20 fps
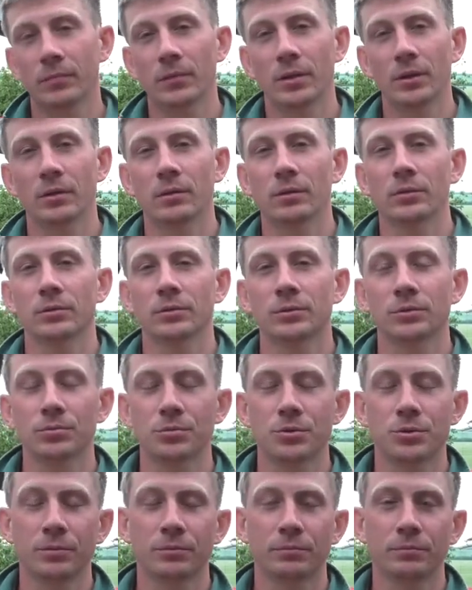э,
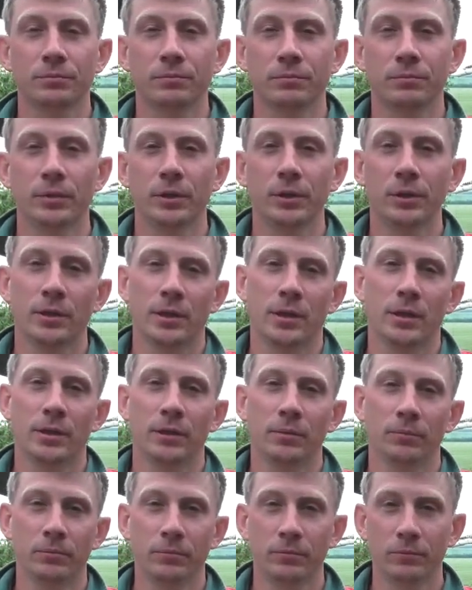сушим и
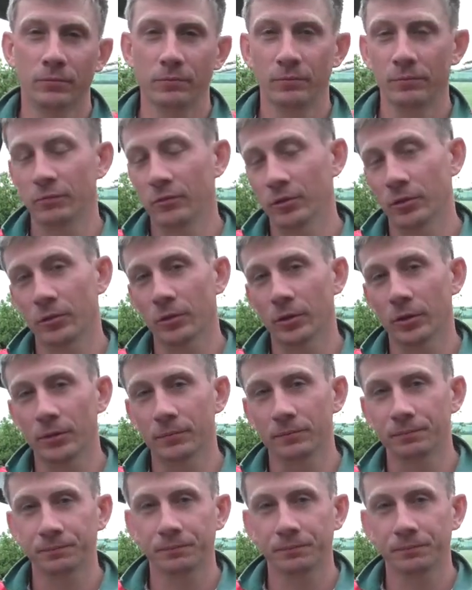храним в итоге.